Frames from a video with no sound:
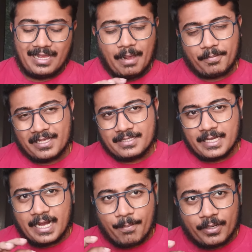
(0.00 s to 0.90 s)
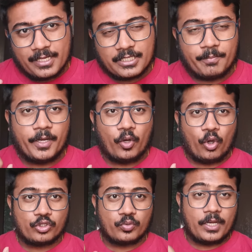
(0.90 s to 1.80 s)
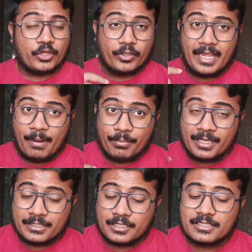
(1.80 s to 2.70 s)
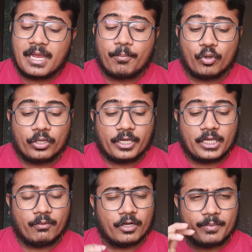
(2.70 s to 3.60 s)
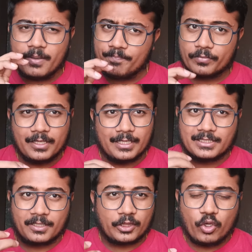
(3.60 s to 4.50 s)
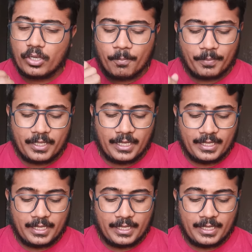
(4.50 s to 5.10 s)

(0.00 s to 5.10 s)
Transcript: आपका जी आर एप्लीकेशन में लॉस हुआ है तो ये एप्लीकेशन से आप लोग रिकवर भी कर सकते हो कंपनी का